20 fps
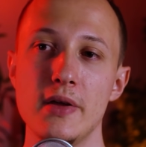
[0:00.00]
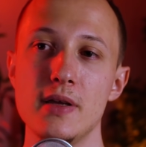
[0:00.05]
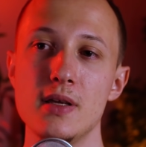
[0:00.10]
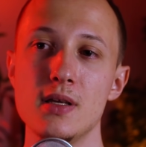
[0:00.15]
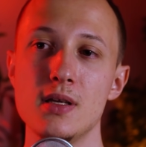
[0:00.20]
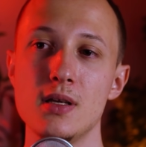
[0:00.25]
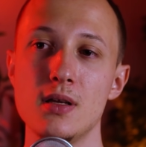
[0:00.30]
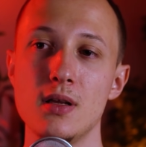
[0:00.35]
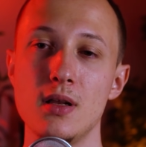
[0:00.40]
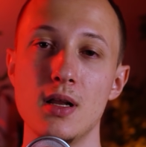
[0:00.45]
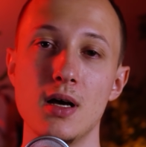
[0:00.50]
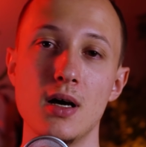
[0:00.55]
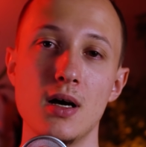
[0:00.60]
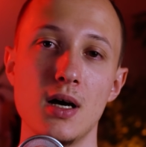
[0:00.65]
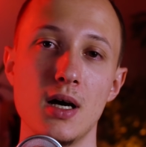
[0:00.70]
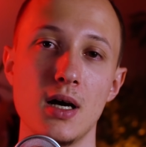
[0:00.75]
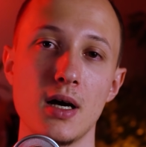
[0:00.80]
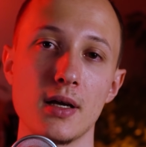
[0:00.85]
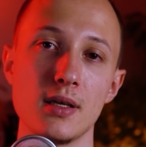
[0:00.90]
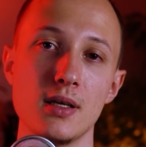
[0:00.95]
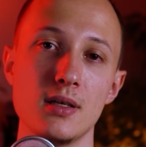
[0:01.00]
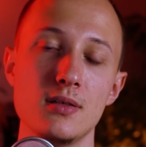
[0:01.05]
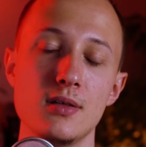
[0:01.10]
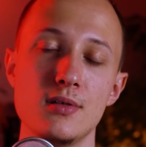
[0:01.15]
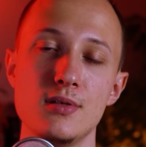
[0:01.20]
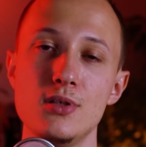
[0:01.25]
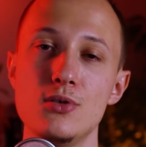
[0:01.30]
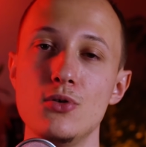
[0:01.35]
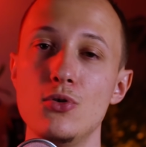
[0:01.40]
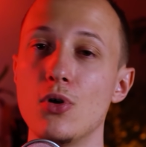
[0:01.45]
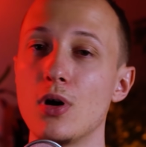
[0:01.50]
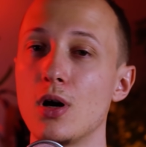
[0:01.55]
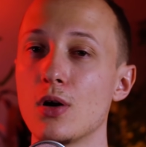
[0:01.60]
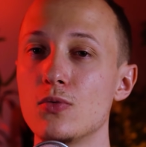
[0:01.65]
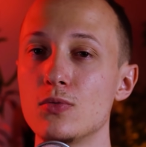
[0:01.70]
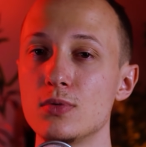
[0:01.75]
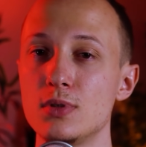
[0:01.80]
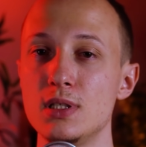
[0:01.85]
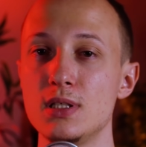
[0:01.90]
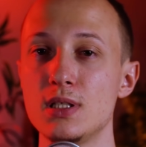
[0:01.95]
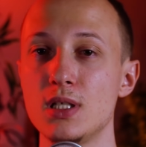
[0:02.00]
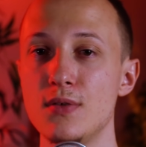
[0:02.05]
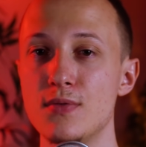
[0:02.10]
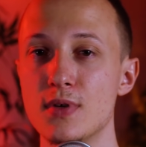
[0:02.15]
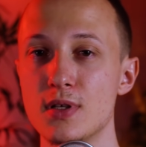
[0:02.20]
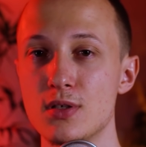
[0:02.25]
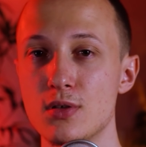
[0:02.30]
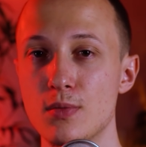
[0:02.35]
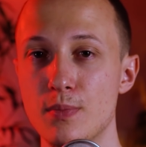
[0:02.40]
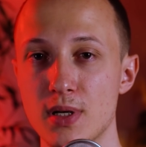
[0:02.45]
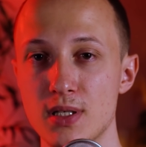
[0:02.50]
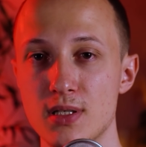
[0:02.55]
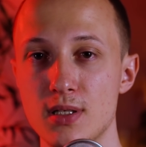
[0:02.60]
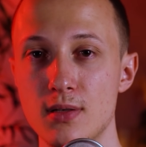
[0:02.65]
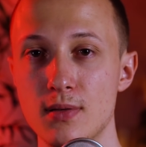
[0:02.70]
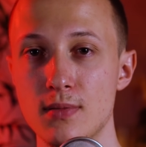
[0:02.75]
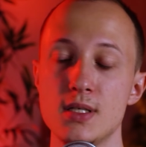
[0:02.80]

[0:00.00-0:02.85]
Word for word: et là Ariane décide de leur raconter ce qui vient de se passer.